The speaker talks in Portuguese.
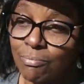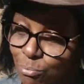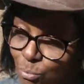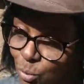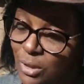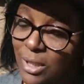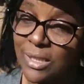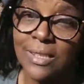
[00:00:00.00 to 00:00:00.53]

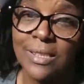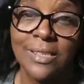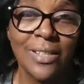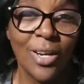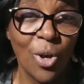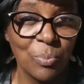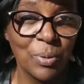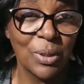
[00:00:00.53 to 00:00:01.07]
muito
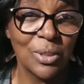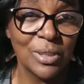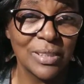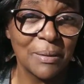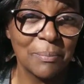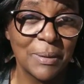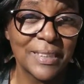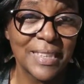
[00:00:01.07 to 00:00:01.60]
essencial para a
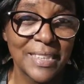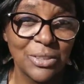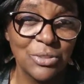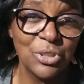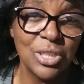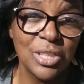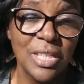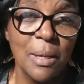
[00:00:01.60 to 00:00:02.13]
nossa plantação
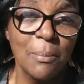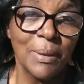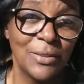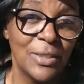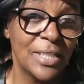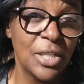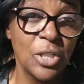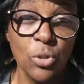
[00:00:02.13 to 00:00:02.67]
de. Porque às
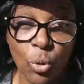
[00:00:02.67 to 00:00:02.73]
vezes a gente não